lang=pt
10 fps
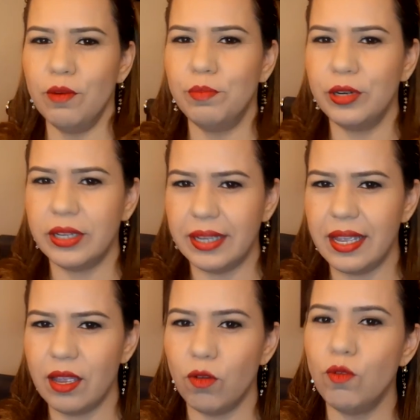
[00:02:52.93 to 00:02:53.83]

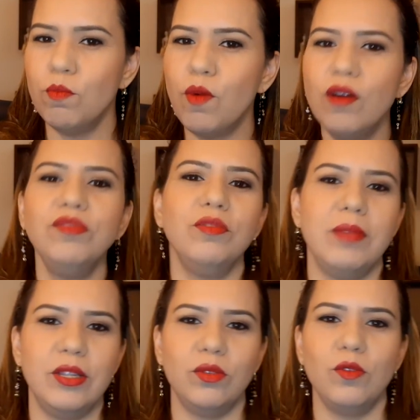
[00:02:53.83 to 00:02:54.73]
Porque o
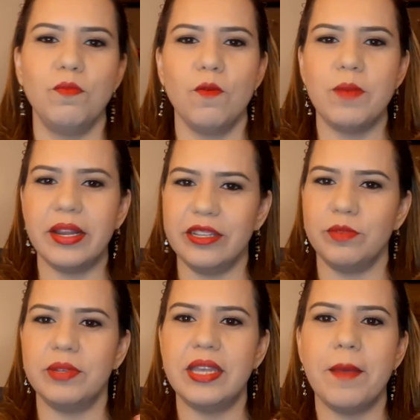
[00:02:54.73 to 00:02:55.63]
movimento do
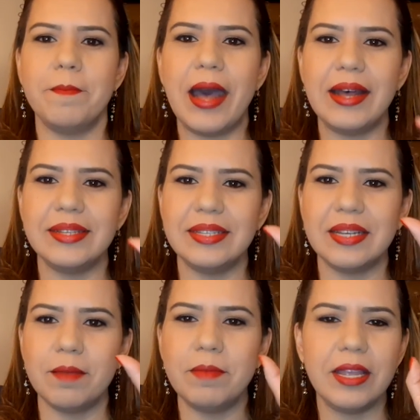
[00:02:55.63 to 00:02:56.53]
pomparismo, que é
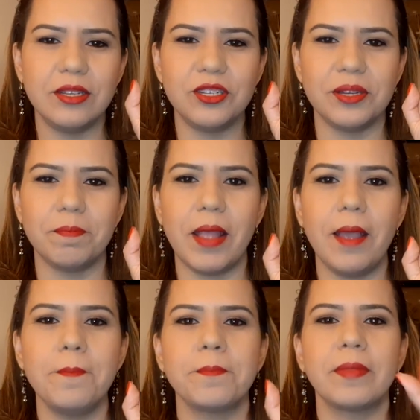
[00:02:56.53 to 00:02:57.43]
basicamente,
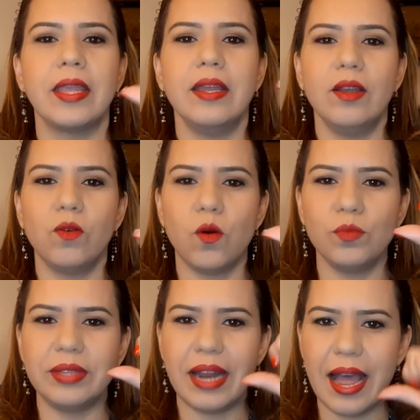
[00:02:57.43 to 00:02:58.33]
né,
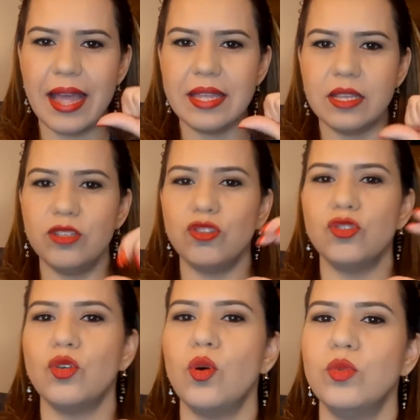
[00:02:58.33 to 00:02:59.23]
contrai e
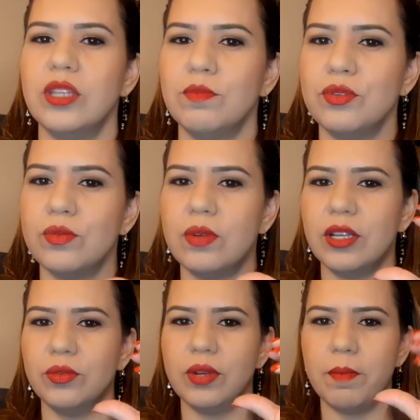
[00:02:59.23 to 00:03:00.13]
solta a
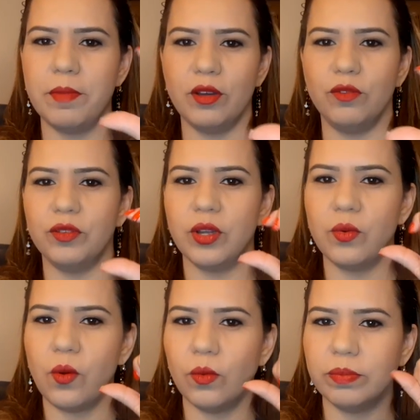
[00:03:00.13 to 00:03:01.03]
musculatura pélvica,
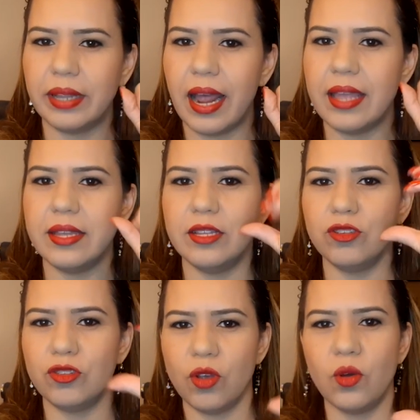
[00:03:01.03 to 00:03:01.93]
contrai e
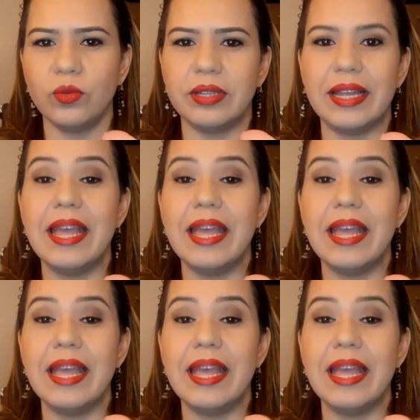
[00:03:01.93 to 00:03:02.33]
solta,